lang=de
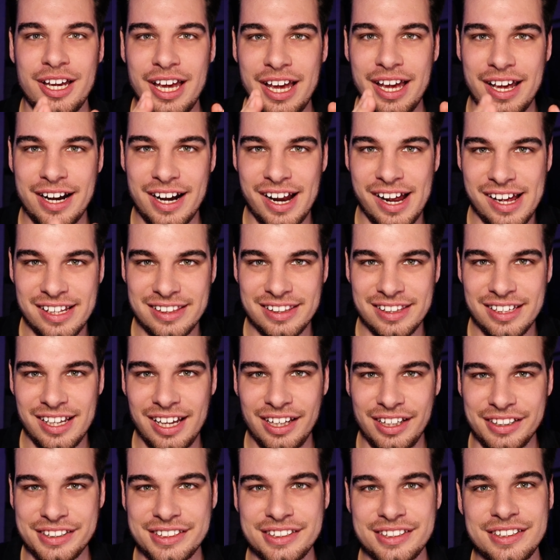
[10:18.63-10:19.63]
erraten
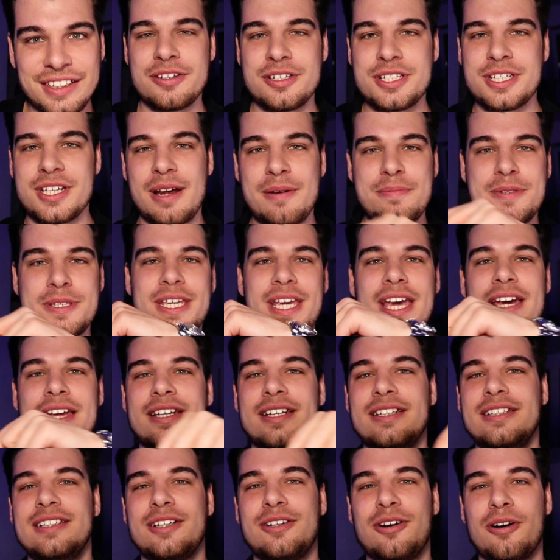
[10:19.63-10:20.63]
hast. Schreib es gerne
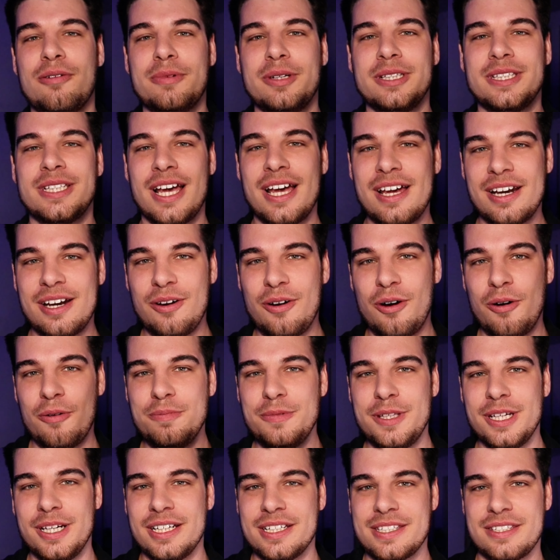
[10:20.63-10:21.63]
in die Kommentare, ob
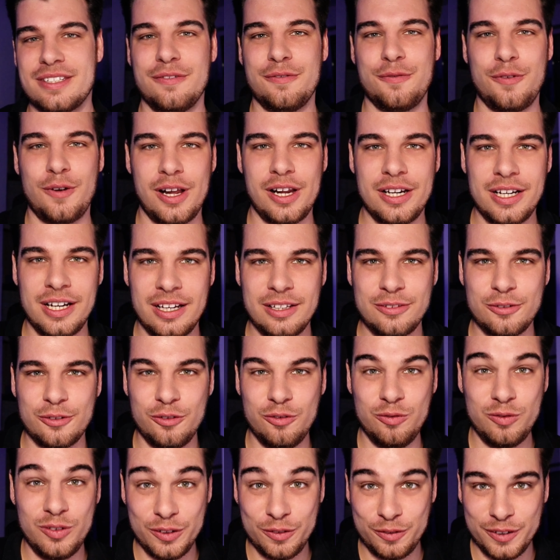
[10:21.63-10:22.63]
dir das gefallen hat
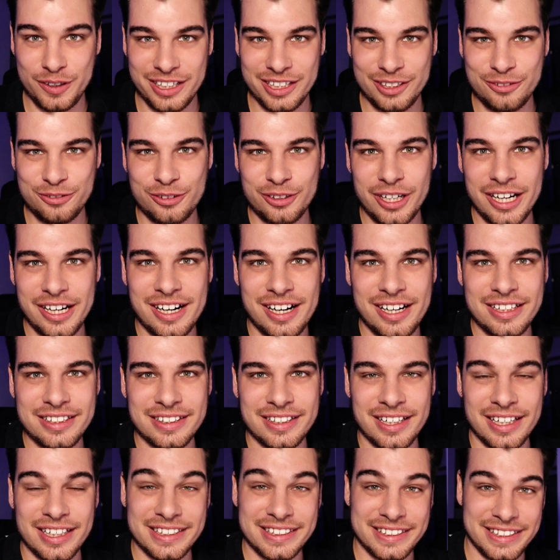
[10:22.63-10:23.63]
und wie viele du
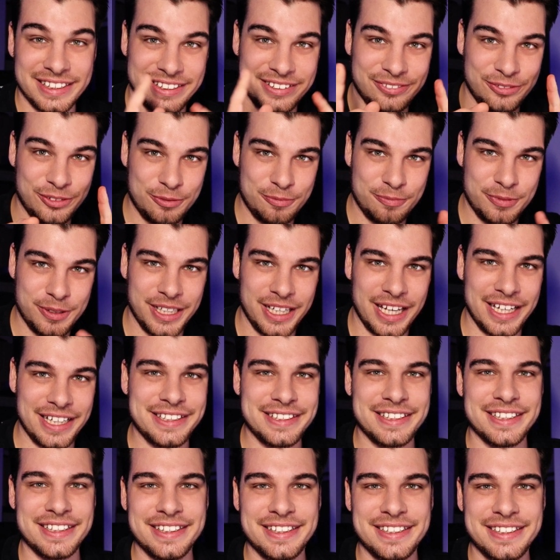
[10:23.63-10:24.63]
erraten hast. Das würde mich echt
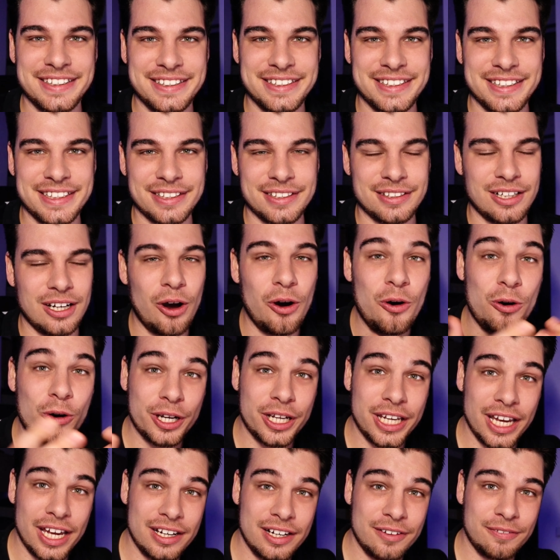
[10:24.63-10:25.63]
interessieren. Auch
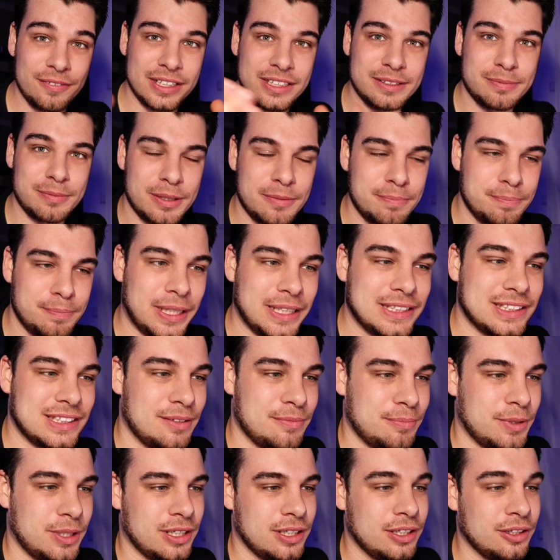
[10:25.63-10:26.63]
gerne, was man besser
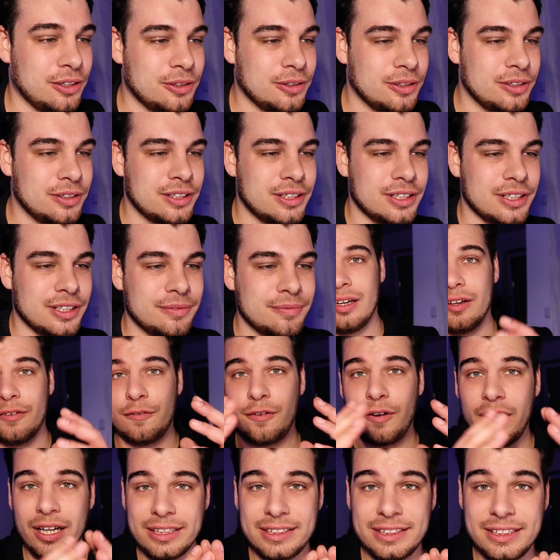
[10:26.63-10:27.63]
machen könnte.
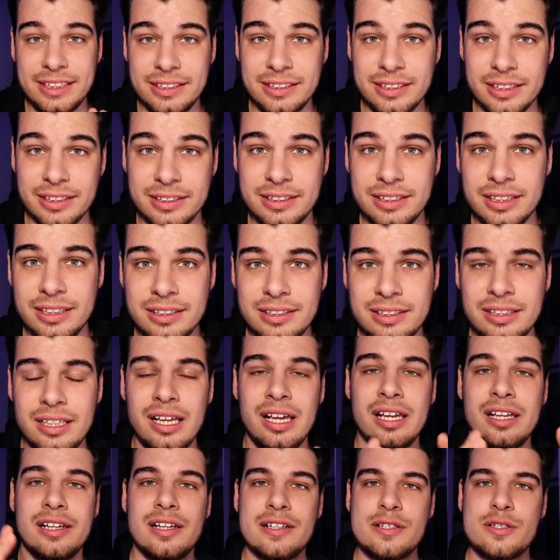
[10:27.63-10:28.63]
Fazit ist es,
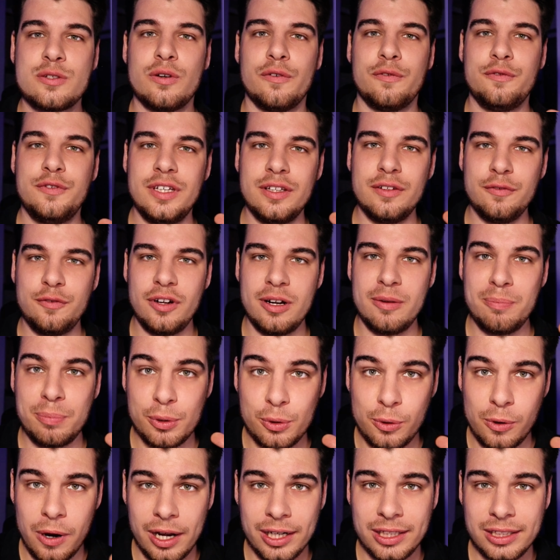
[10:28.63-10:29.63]
dass du auf jeden Fall
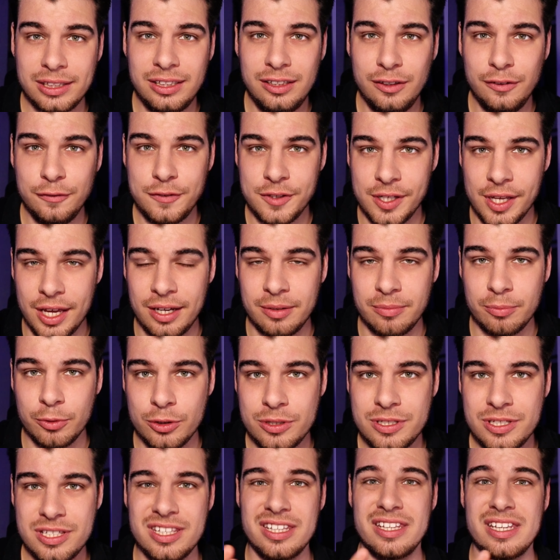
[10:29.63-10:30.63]
proaktiv sein
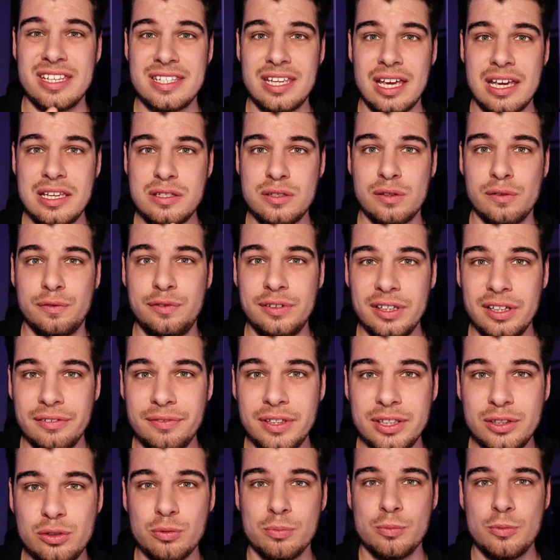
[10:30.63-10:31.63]
musst. Das heißt so viel
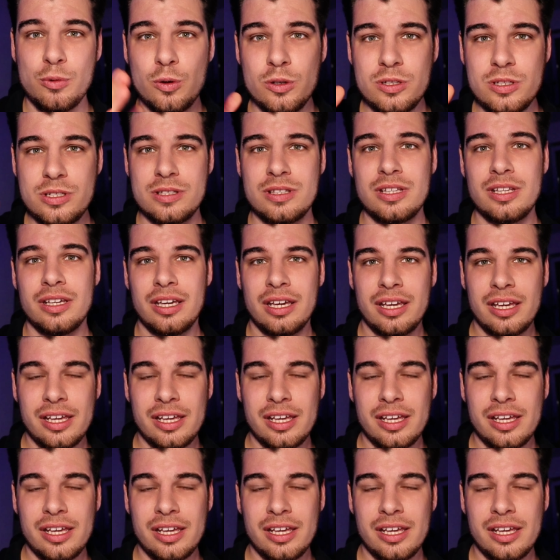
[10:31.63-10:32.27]
wie du musst